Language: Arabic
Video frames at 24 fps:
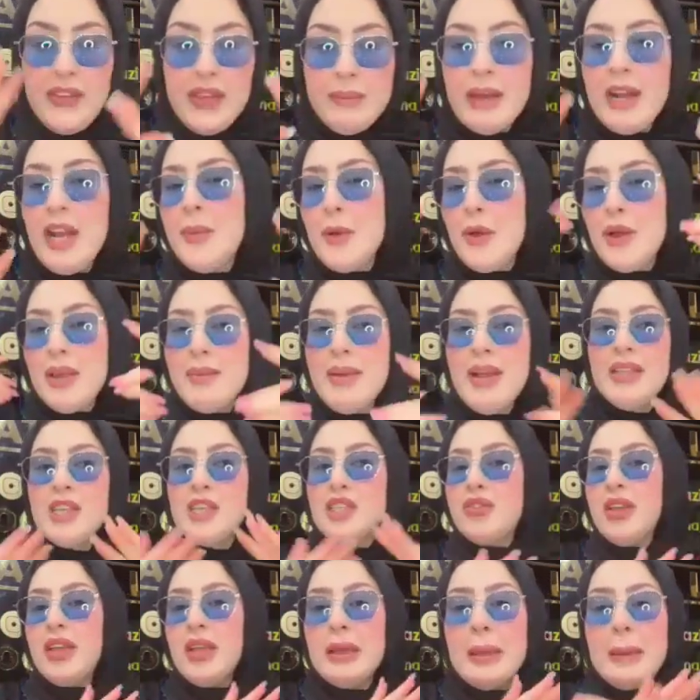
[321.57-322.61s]
فيه مرحبا واللي ما
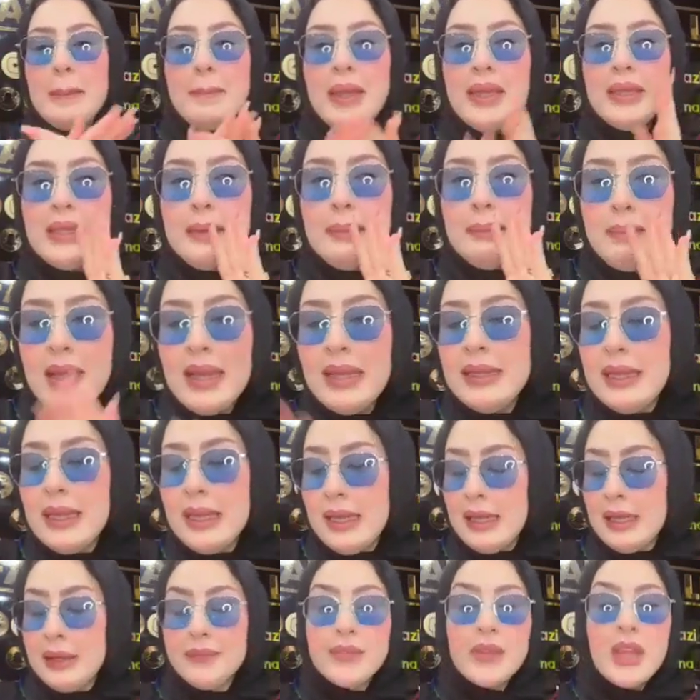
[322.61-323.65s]
حضرش فيه ما عندي ما ندير
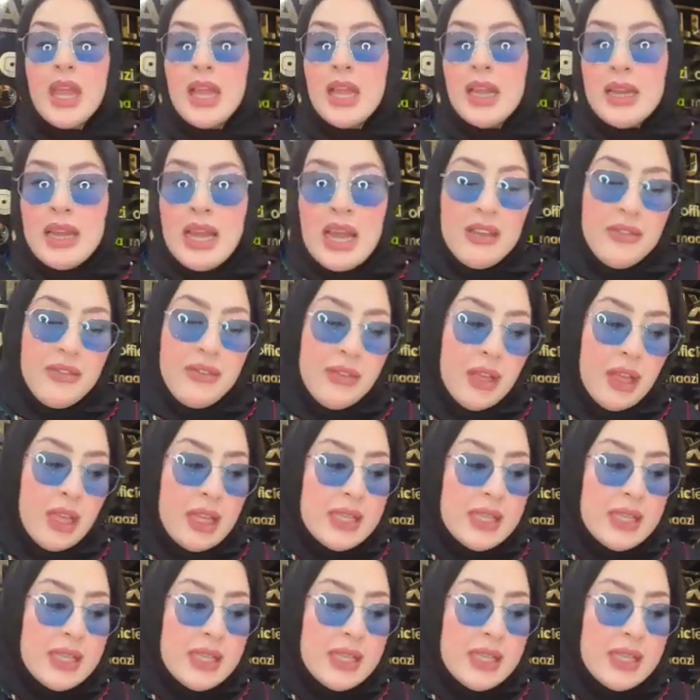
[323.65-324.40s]
ليه لايف